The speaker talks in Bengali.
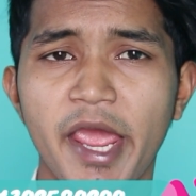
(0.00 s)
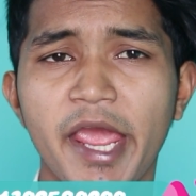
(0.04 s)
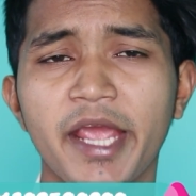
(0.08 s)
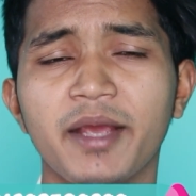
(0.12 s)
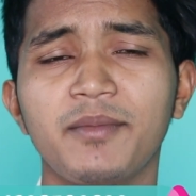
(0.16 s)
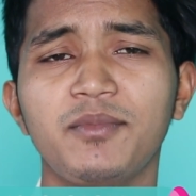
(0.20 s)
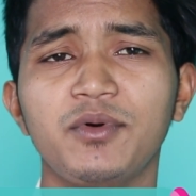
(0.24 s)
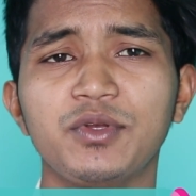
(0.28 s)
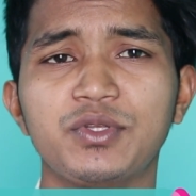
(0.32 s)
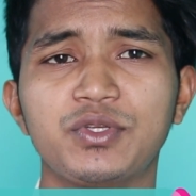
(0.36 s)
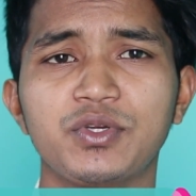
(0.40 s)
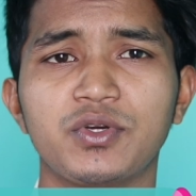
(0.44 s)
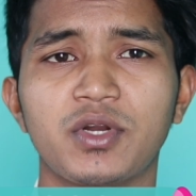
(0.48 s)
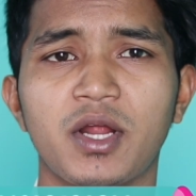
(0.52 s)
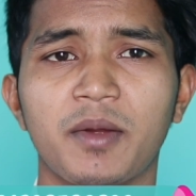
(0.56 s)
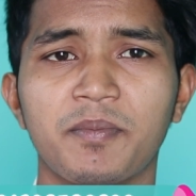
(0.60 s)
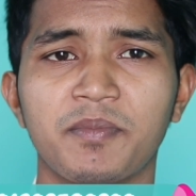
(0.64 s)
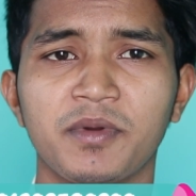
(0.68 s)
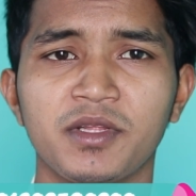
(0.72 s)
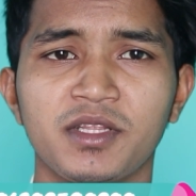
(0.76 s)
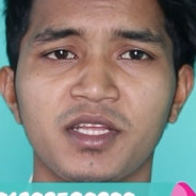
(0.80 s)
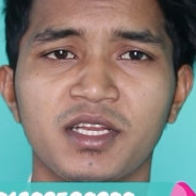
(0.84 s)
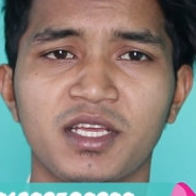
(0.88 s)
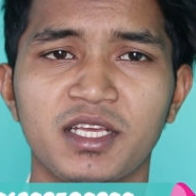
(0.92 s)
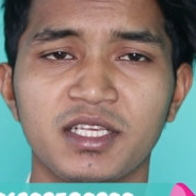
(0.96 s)
এক বছর
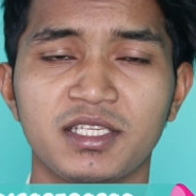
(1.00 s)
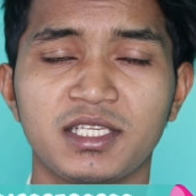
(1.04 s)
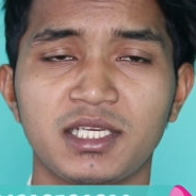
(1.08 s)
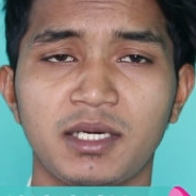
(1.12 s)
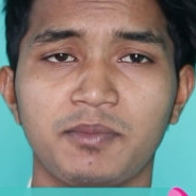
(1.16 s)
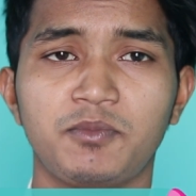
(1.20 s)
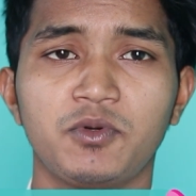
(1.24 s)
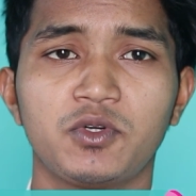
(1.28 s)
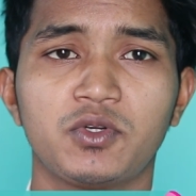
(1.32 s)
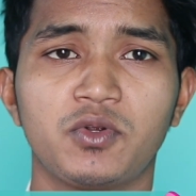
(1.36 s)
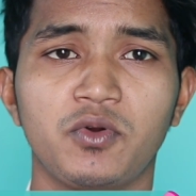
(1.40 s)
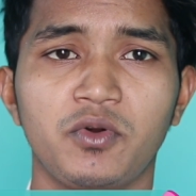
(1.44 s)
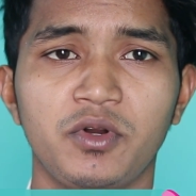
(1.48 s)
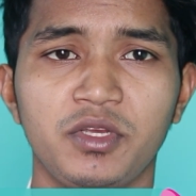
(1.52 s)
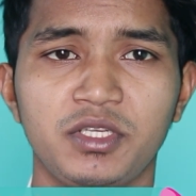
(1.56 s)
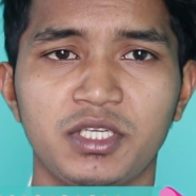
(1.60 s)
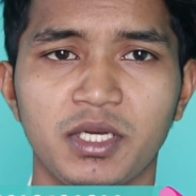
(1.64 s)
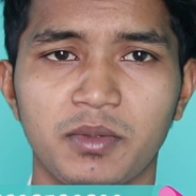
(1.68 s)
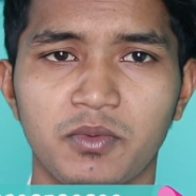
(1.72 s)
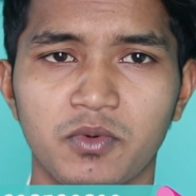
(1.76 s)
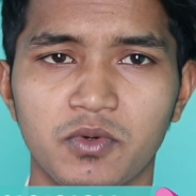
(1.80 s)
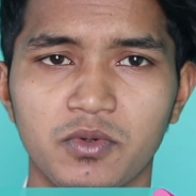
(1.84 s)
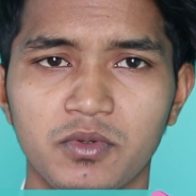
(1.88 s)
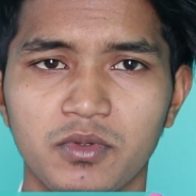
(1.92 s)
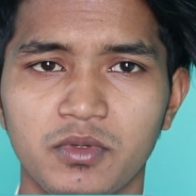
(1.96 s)
আপনাদেরকে সাপোর্ট করে
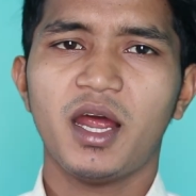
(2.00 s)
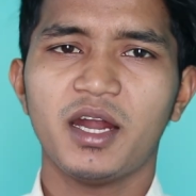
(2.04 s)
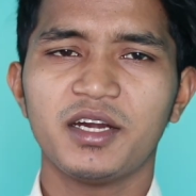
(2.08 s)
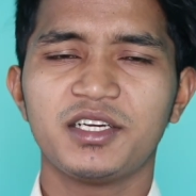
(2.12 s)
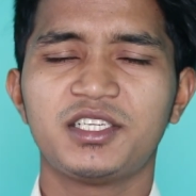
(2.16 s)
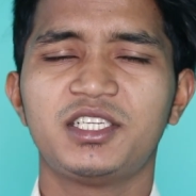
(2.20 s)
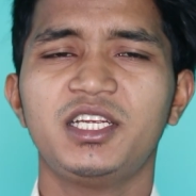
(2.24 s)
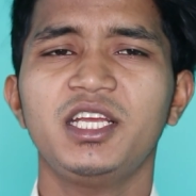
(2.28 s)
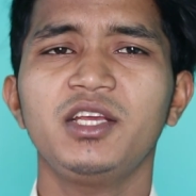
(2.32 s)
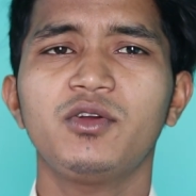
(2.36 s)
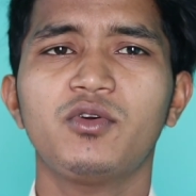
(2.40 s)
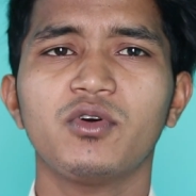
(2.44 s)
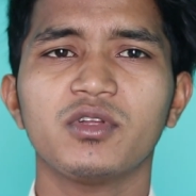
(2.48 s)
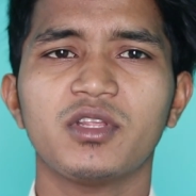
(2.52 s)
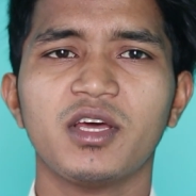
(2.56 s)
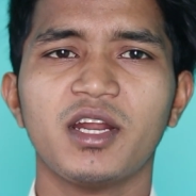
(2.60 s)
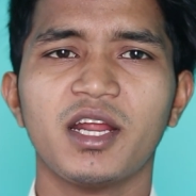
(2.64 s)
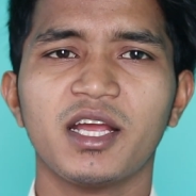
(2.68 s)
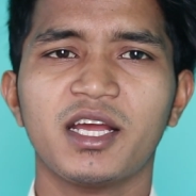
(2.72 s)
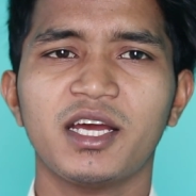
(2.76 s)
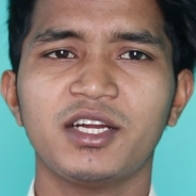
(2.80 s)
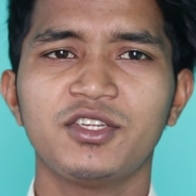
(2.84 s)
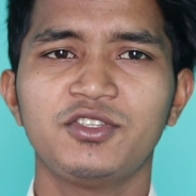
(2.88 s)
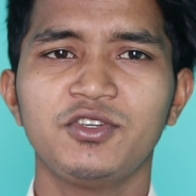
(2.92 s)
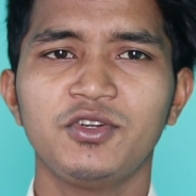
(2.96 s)
যাব আর সেই কথা
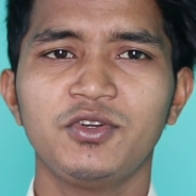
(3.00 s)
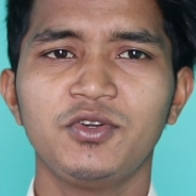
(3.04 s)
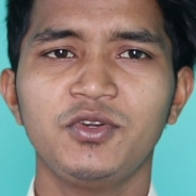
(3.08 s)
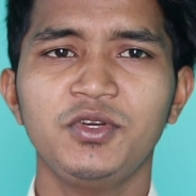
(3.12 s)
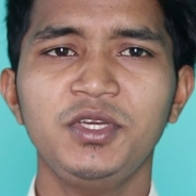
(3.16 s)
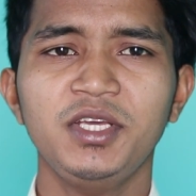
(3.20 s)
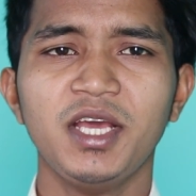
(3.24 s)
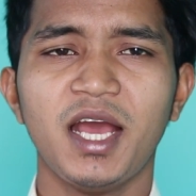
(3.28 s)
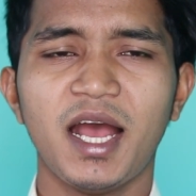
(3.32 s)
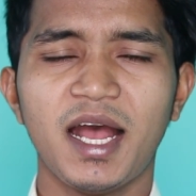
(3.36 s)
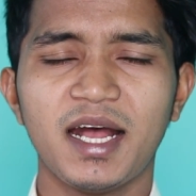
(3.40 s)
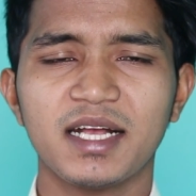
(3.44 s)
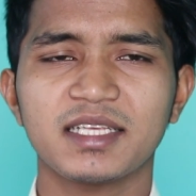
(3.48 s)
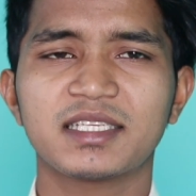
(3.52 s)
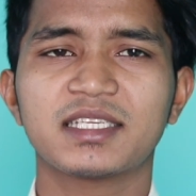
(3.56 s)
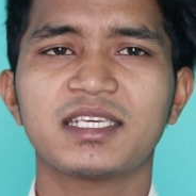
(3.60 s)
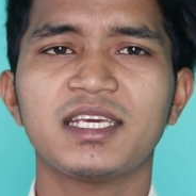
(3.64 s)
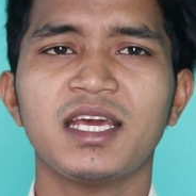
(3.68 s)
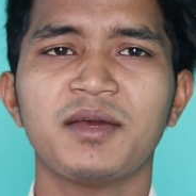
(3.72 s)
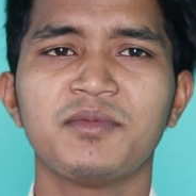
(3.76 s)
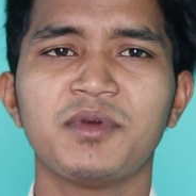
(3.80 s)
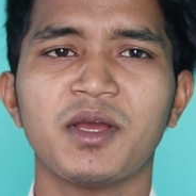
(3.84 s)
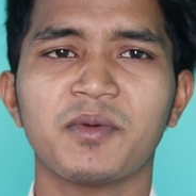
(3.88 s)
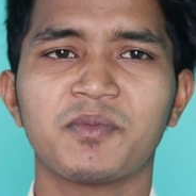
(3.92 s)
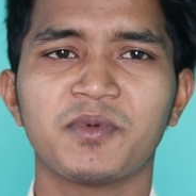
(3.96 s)
রাখার জন্যই
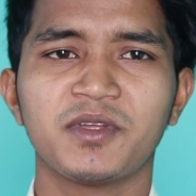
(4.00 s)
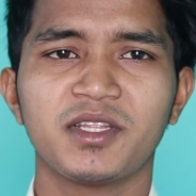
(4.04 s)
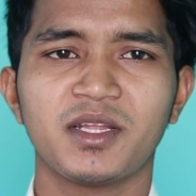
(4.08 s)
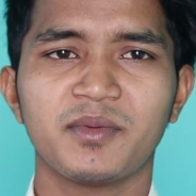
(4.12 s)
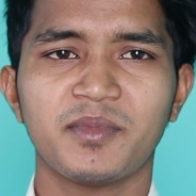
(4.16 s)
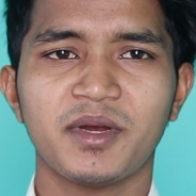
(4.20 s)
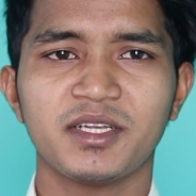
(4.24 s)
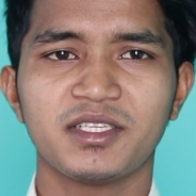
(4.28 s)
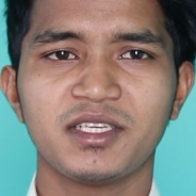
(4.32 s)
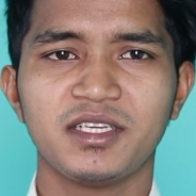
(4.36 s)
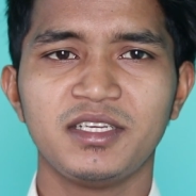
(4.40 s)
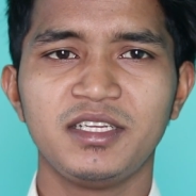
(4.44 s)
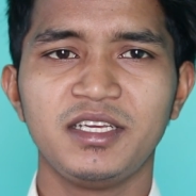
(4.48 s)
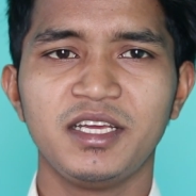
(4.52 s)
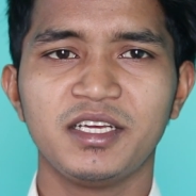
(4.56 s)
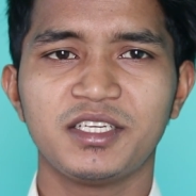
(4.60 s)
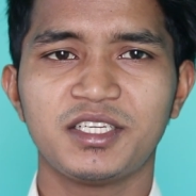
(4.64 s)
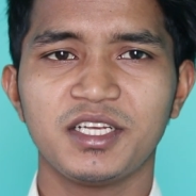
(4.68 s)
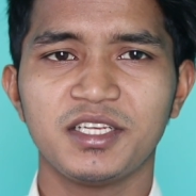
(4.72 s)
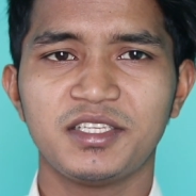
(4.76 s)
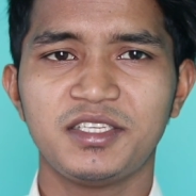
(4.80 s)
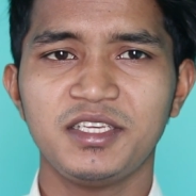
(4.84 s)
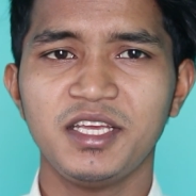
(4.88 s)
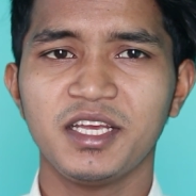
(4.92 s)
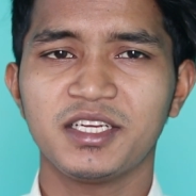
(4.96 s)
আজকে আমি আপনাদের মাঝে নিয়ে
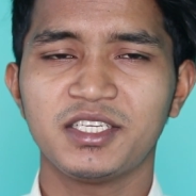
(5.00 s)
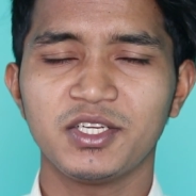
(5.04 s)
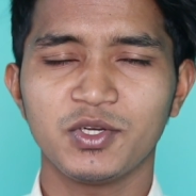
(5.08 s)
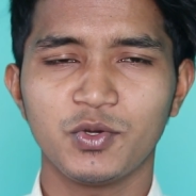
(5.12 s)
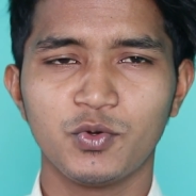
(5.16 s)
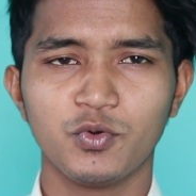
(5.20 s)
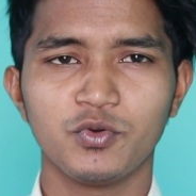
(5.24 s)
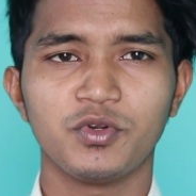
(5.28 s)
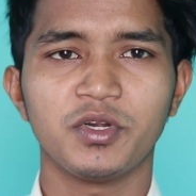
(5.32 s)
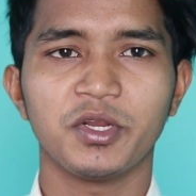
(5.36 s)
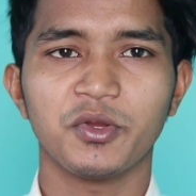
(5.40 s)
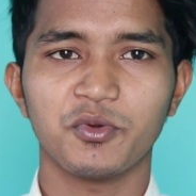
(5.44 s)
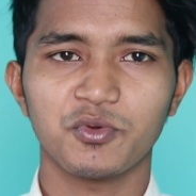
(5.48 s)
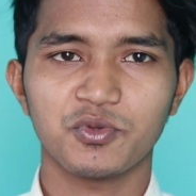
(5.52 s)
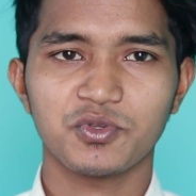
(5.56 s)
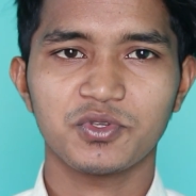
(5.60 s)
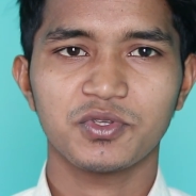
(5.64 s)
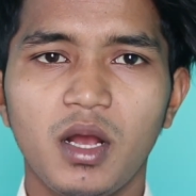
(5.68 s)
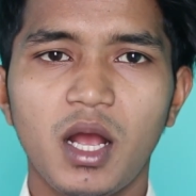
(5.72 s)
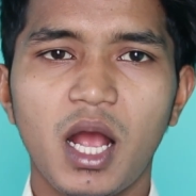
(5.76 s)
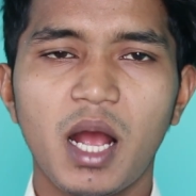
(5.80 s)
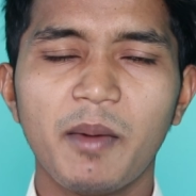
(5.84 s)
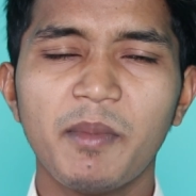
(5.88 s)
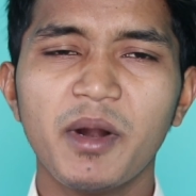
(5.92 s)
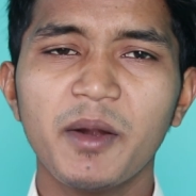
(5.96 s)
এসেছি একটি গুড নিউজ
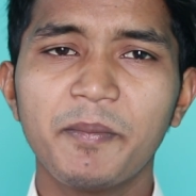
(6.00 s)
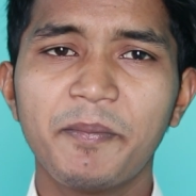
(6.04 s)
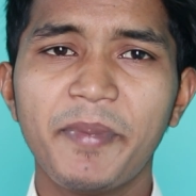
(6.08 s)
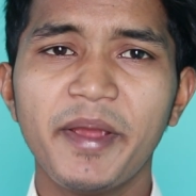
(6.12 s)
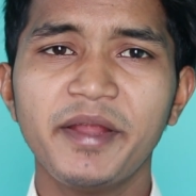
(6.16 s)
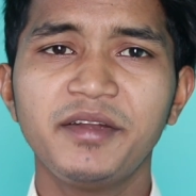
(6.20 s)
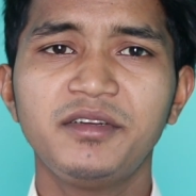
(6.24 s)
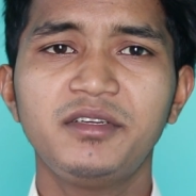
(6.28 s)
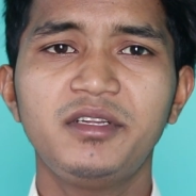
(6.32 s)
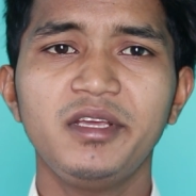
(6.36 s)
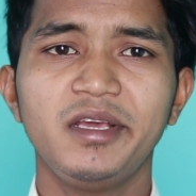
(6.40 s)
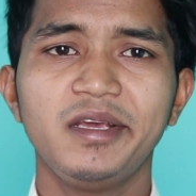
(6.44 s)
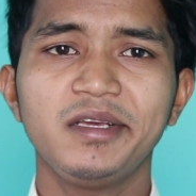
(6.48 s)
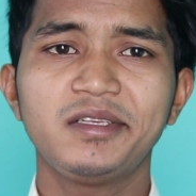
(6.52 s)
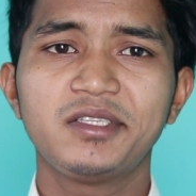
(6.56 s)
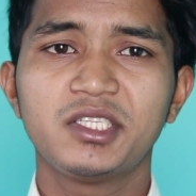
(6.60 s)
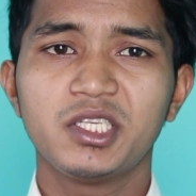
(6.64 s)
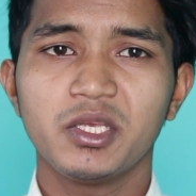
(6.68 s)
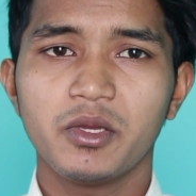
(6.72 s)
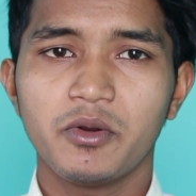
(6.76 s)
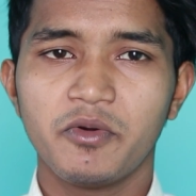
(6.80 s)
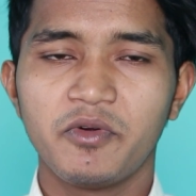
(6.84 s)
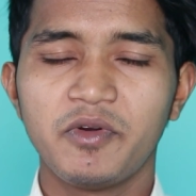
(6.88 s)
আমার পেডডিক্স